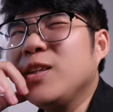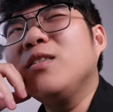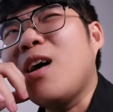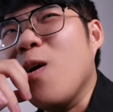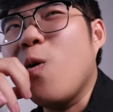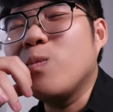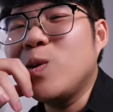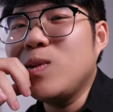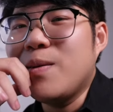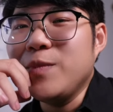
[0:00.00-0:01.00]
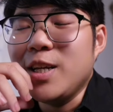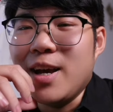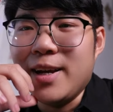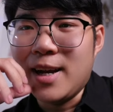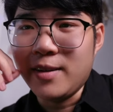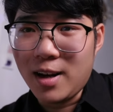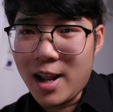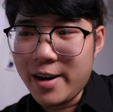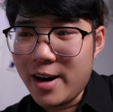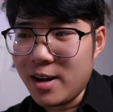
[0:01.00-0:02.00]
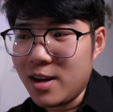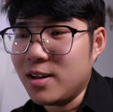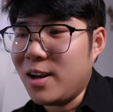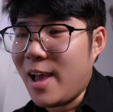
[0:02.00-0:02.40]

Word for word: chứng tỏ cũng không đúng lắm chỉ để khẳng định lại rằng á